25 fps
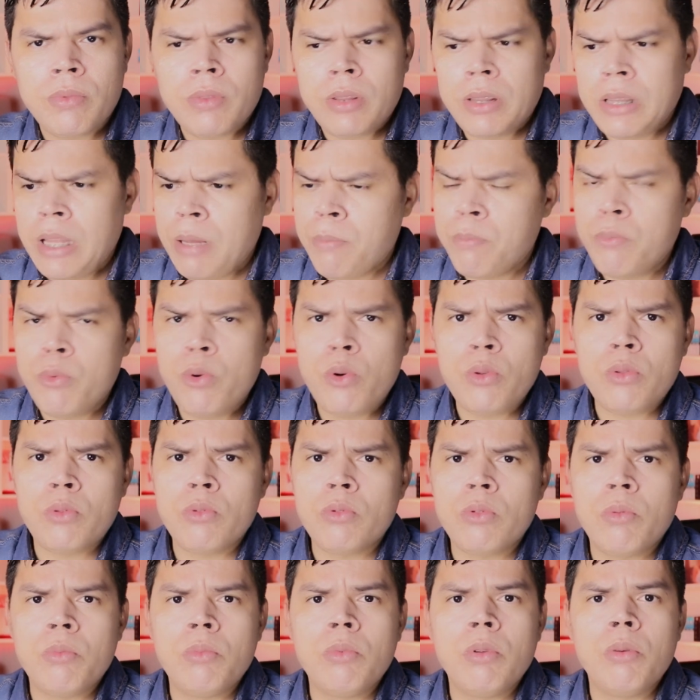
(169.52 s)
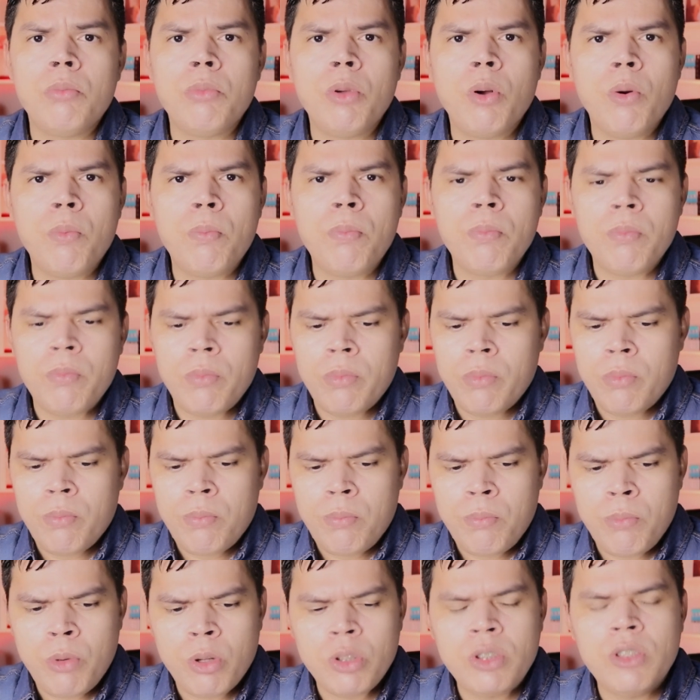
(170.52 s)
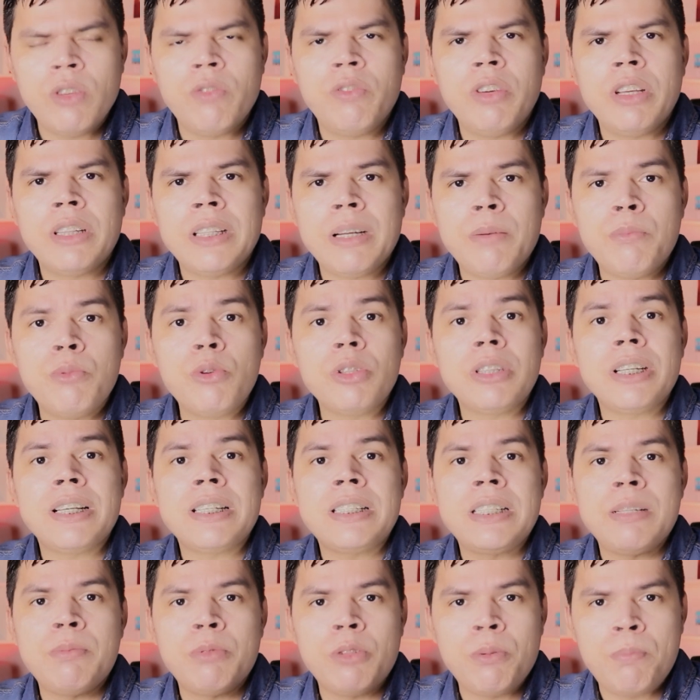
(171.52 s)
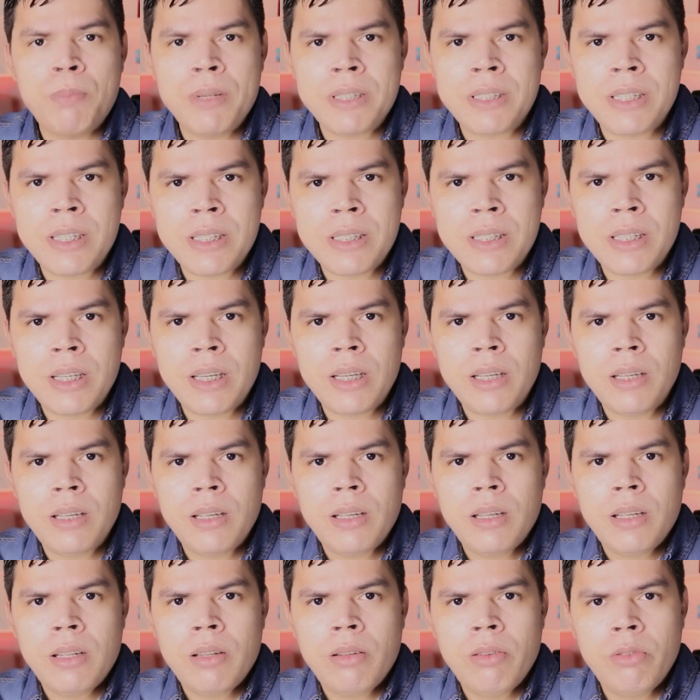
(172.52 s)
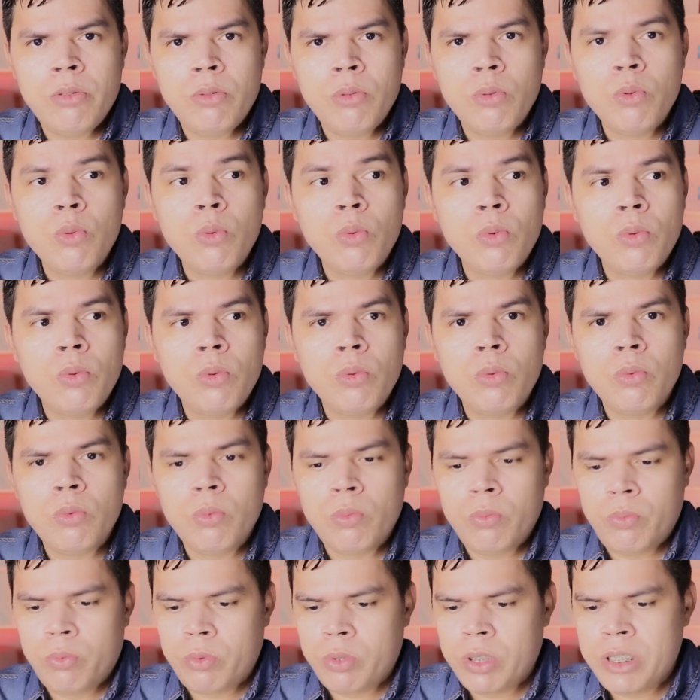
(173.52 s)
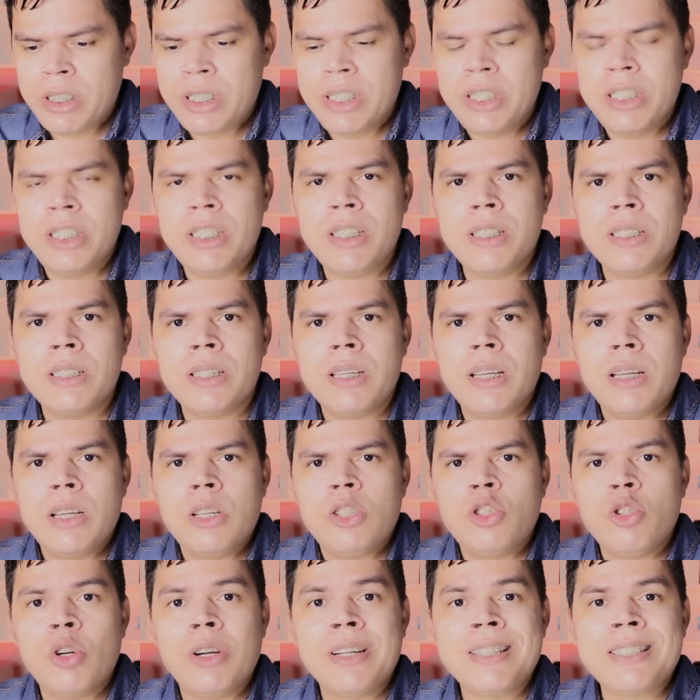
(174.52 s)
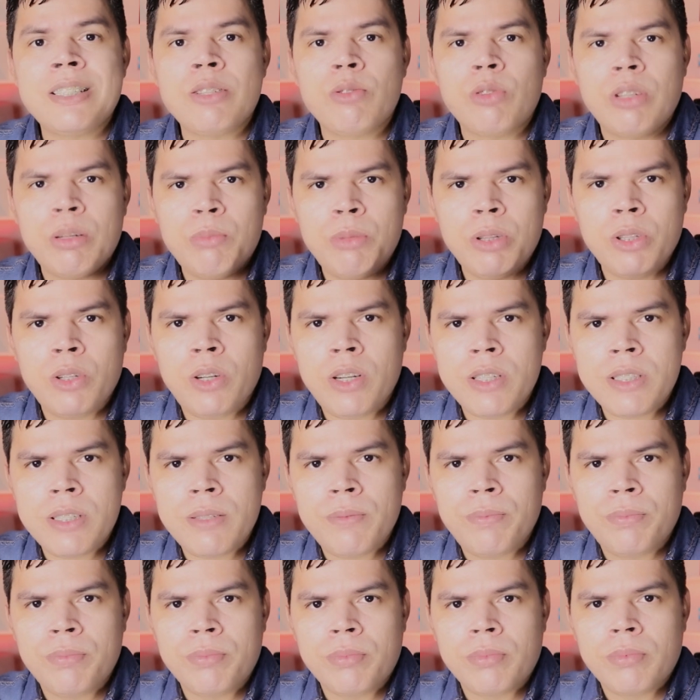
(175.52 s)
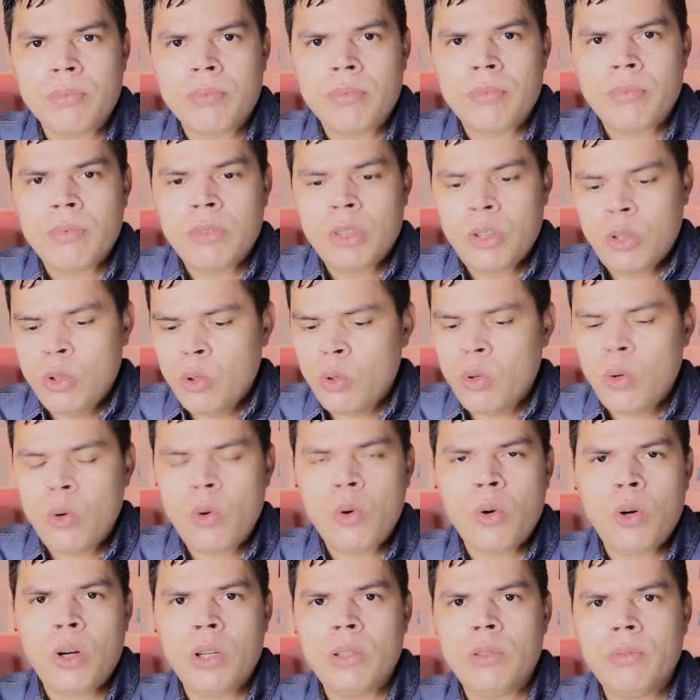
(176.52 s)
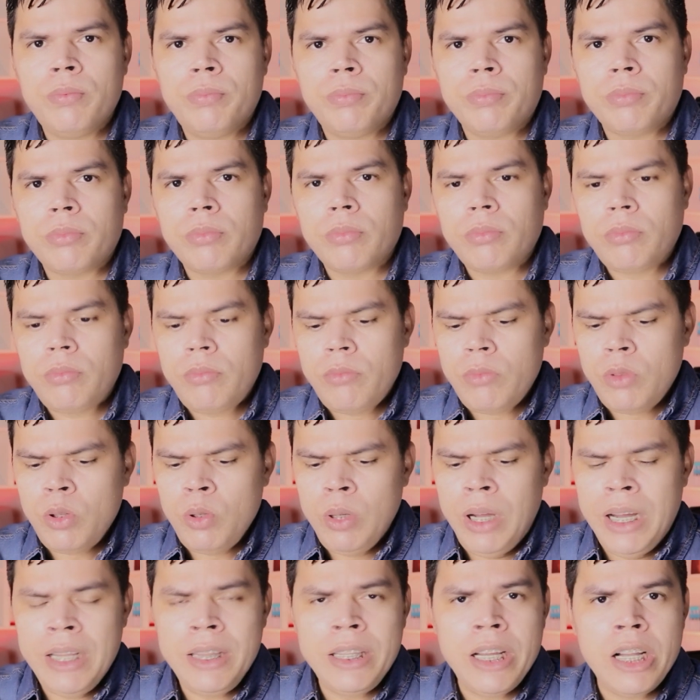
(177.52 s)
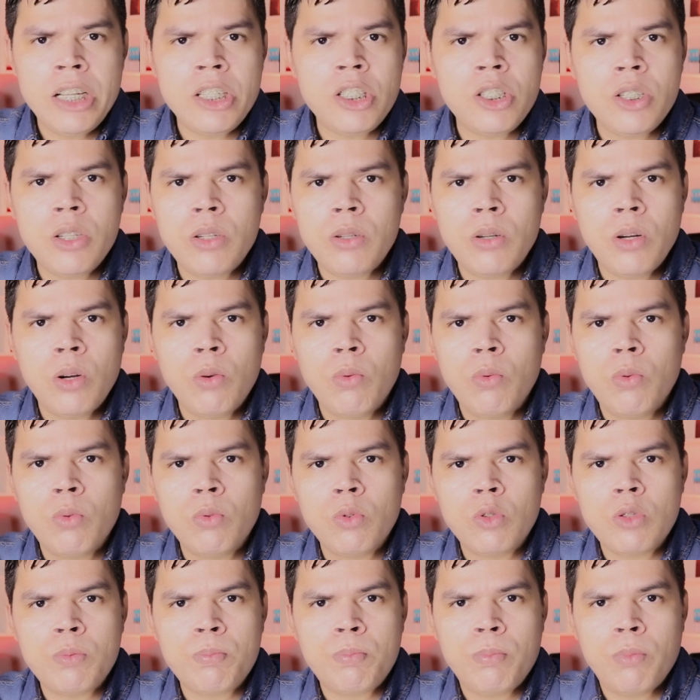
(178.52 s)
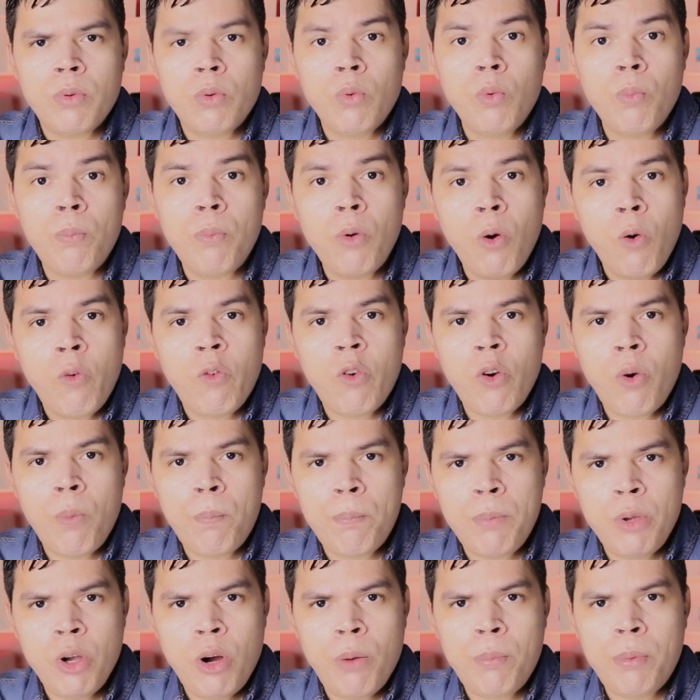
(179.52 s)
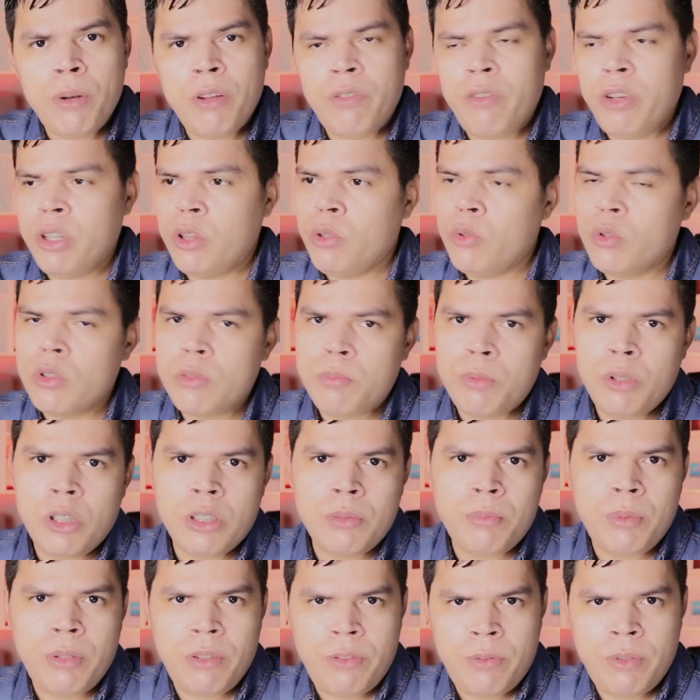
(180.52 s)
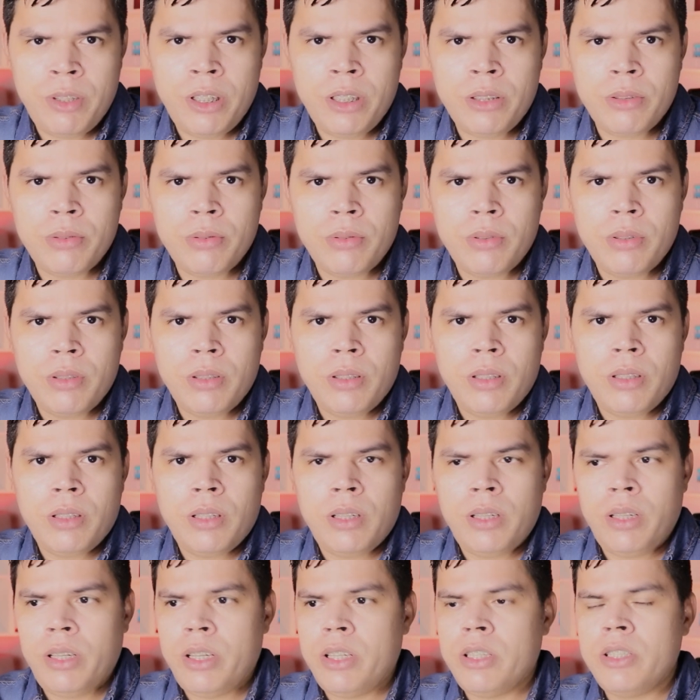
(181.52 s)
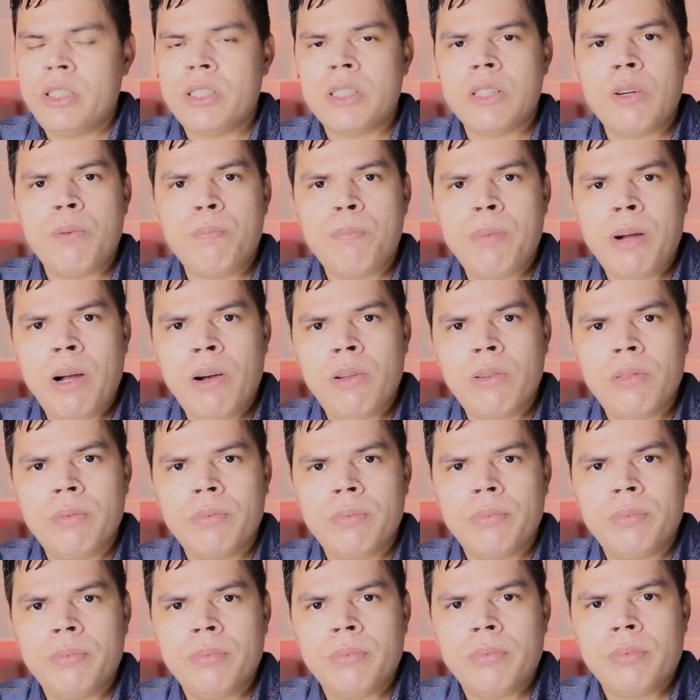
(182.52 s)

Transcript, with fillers: Está muito, no meu modo de ver, está muito acima do PCC, no que se diz de organização criminosa. Não concordo. Haddad é um, um dos, um, ou foi o pior prefeito, um dos piores prefeitos é, de São Paulo.